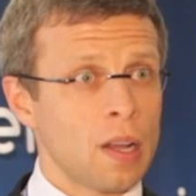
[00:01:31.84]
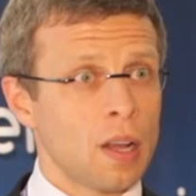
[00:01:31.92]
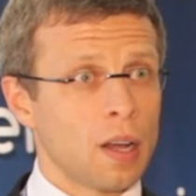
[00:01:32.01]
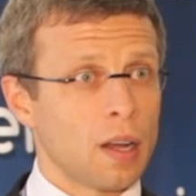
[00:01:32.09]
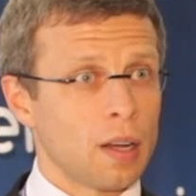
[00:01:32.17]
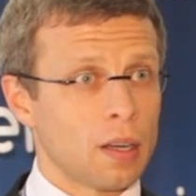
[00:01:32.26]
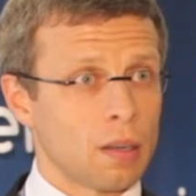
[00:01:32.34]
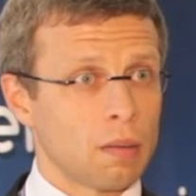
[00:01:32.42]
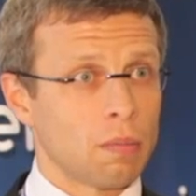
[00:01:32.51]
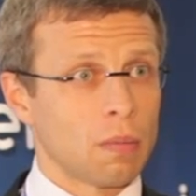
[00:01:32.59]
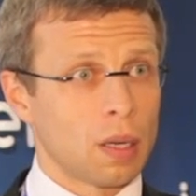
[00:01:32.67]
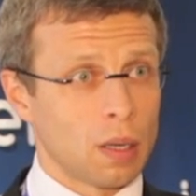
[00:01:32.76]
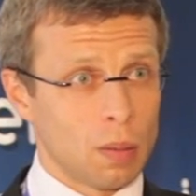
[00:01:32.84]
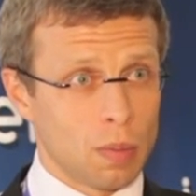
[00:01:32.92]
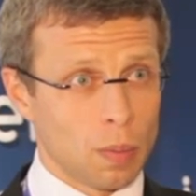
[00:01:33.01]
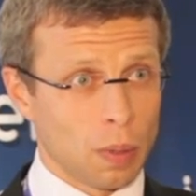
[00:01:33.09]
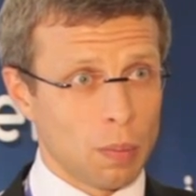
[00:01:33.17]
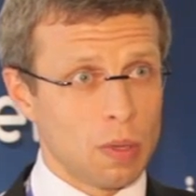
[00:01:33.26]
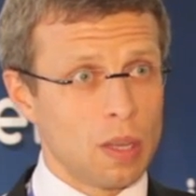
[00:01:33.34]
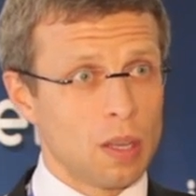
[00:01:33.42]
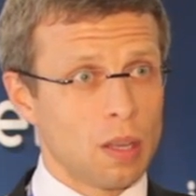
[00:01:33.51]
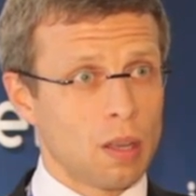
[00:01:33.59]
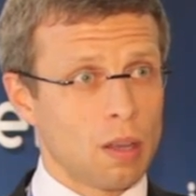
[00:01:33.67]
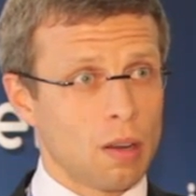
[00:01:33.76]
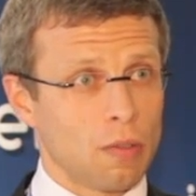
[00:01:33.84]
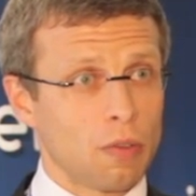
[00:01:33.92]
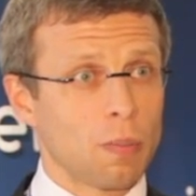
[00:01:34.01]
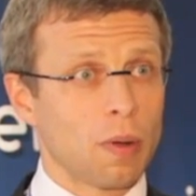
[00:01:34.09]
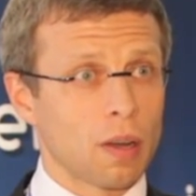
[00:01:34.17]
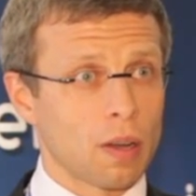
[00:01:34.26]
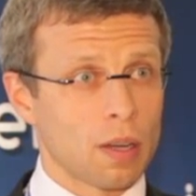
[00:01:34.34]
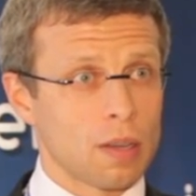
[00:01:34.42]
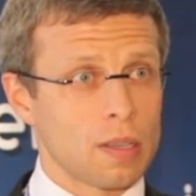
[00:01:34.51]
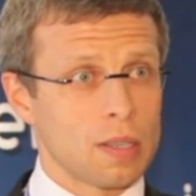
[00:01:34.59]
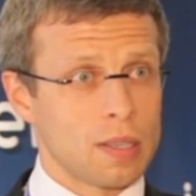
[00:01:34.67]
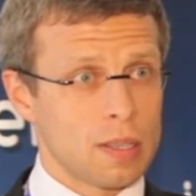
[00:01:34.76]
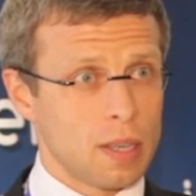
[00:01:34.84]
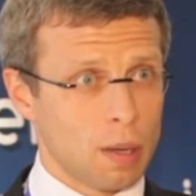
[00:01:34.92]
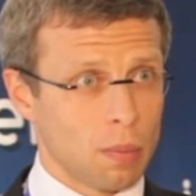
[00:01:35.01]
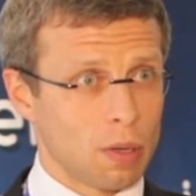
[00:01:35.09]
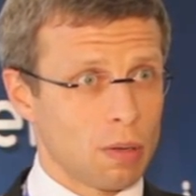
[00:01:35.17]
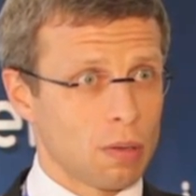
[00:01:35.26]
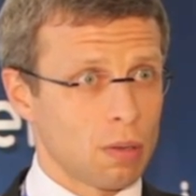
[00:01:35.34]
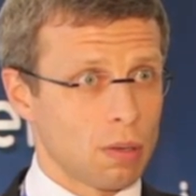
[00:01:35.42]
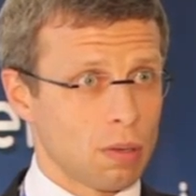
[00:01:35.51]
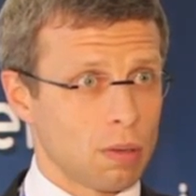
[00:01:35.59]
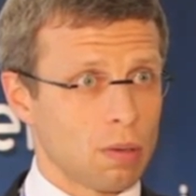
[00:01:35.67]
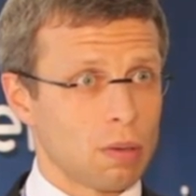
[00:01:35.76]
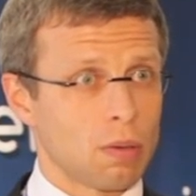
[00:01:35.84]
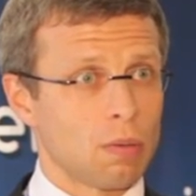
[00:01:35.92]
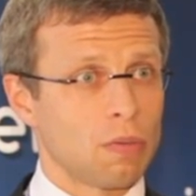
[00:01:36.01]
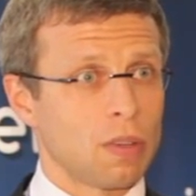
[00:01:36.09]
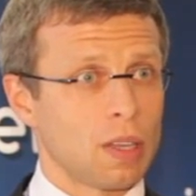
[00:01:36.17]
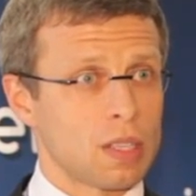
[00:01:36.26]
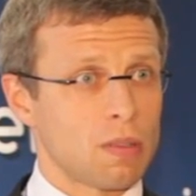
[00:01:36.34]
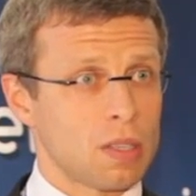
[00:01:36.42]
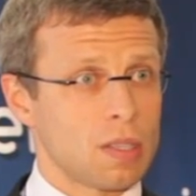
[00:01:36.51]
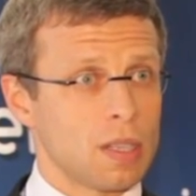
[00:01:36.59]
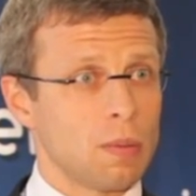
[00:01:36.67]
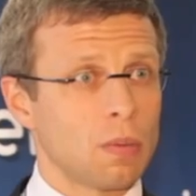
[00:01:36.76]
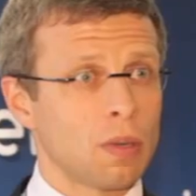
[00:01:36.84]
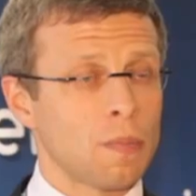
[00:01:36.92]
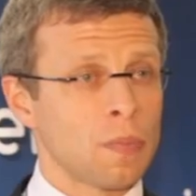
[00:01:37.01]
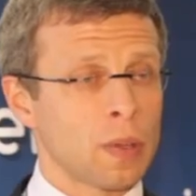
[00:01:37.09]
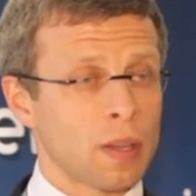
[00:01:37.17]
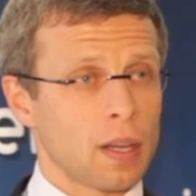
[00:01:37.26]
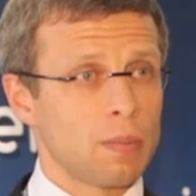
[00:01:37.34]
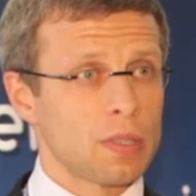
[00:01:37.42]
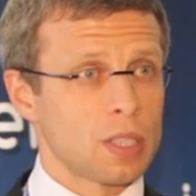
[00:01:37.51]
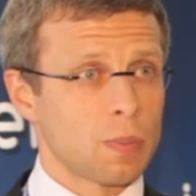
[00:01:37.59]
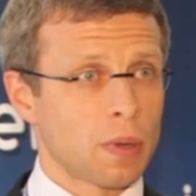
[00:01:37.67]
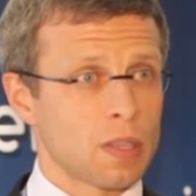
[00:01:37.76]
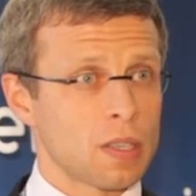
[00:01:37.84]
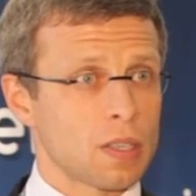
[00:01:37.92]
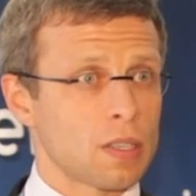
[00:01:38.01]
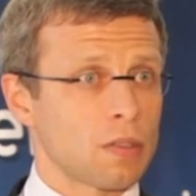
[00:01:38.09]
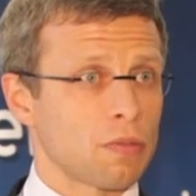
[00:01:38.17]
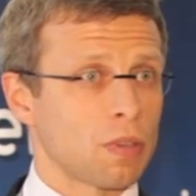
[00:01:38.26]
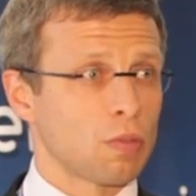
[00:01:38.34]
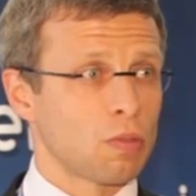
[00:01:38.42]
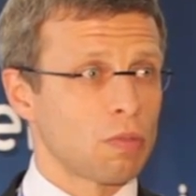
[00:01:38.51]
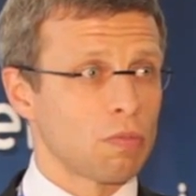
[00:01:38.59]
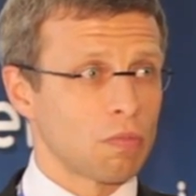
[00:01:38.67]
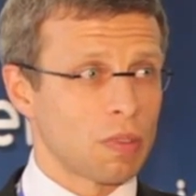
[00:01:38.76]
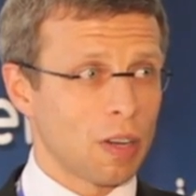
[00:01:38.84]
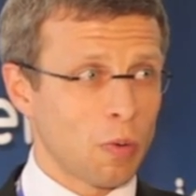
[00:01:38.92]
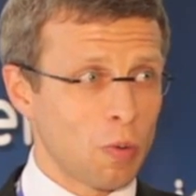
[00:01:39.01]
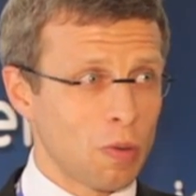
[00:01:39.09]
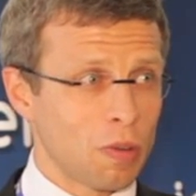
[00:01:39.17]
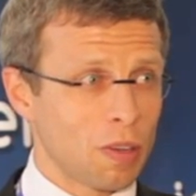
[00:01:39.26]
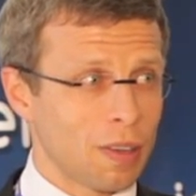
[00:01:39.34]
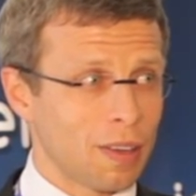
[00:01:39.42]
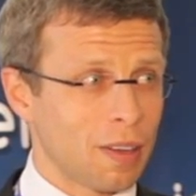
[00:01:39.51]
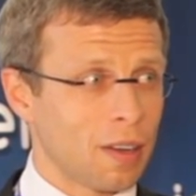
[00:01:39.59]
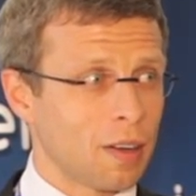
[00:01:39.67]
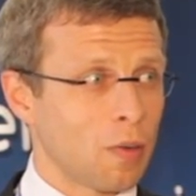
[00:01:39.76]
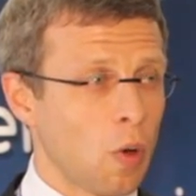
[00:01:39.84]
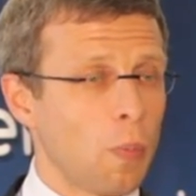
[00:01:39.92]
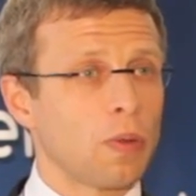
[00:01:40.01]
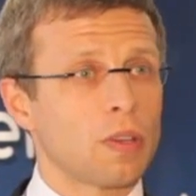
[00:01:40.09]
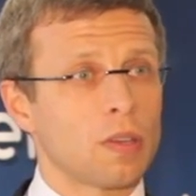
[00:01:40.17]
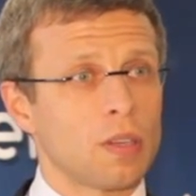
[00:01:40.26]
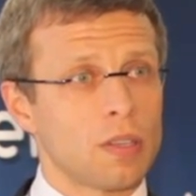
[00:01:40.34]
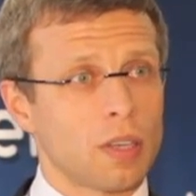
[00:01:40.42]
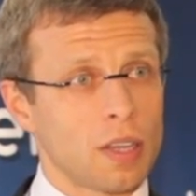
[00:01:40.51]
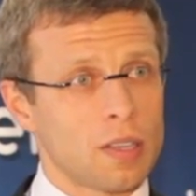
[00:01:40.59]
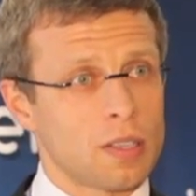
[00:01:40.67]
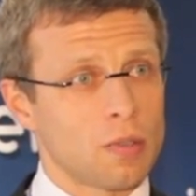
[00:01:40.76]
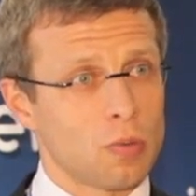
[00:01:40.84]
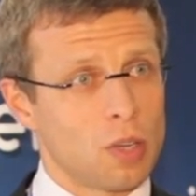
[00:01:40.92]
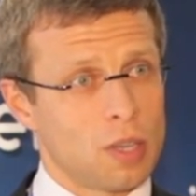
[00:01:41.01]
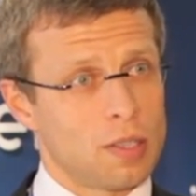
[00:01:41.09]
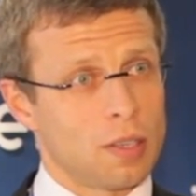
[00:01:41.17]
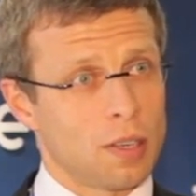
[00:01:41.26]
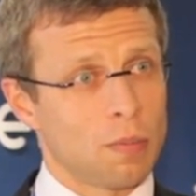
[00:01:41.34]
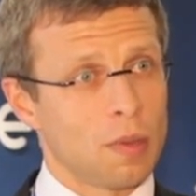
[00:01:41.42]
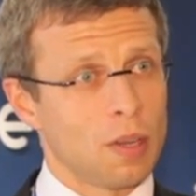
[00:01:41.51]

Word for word: а, а именно применение или выбор э, системы финансовой системы для бизнес-процессов. И вот такой э, опыт интересен участникам,